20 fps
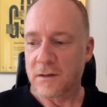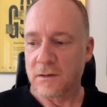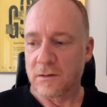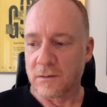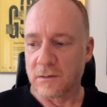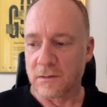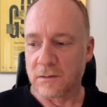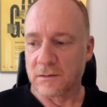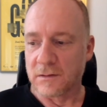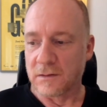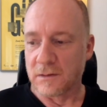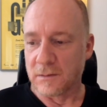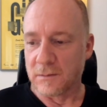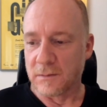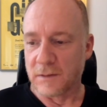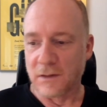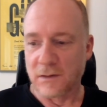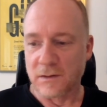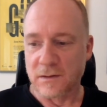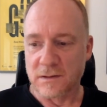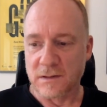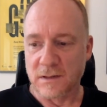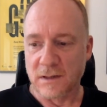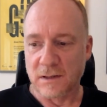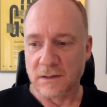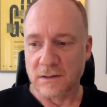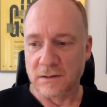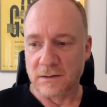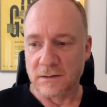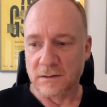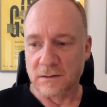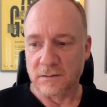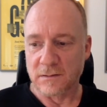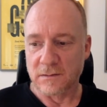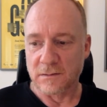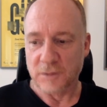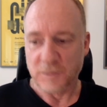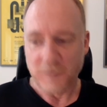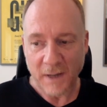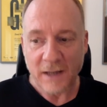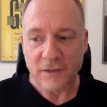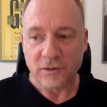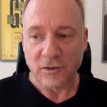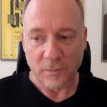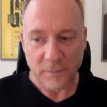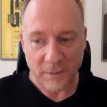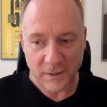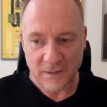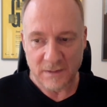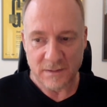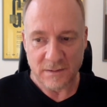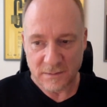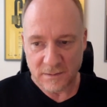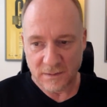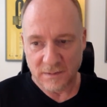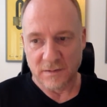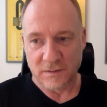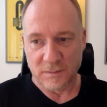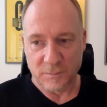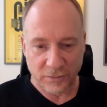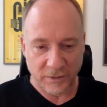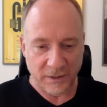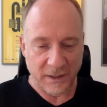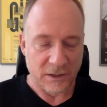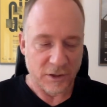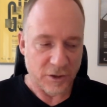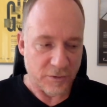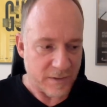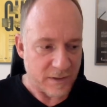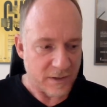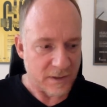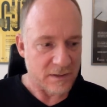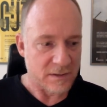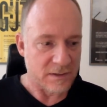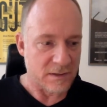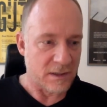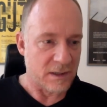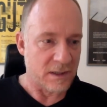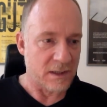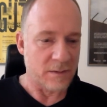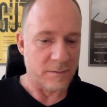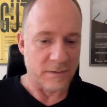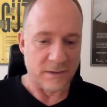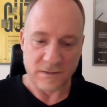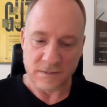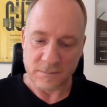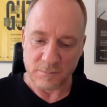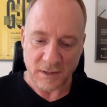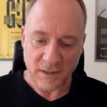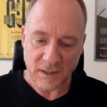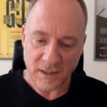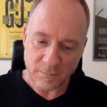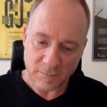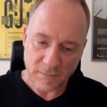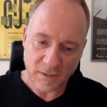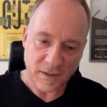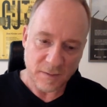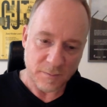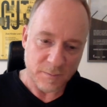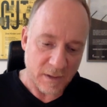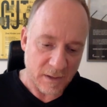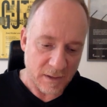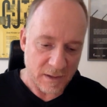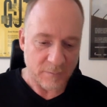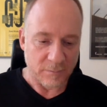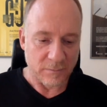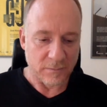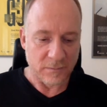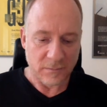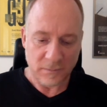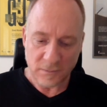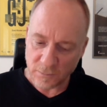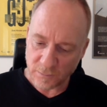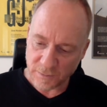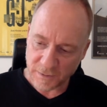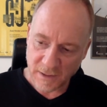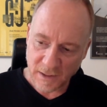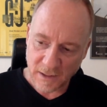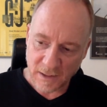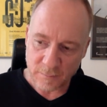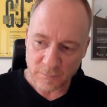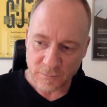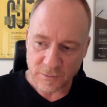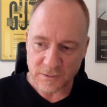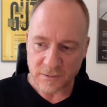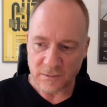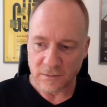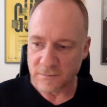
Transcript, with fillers: Und ähm, Hauke sagte, sprach darüber, dass, dass das Projekt schwierig sei, aber dass man eben manchmal eben durchhalten müsse.